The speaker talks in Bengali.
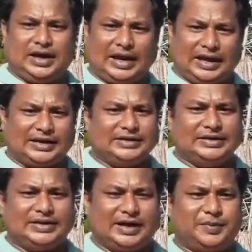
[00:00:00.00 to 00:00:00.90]

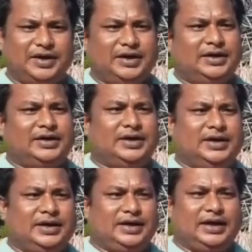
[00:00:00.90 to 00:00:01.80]
এলাকাধীন থাকবে
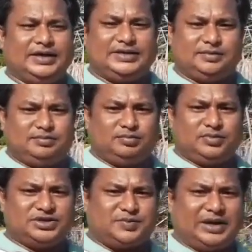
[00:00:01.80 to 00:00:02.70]
এই
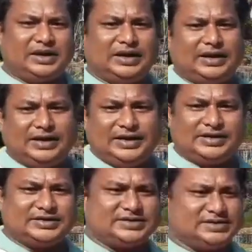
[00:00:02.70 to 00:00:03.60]
স্প্রিংকলার
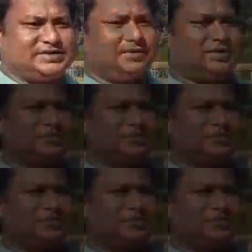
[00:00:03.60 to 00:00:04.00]
ইরিগেশন সিস্টেমের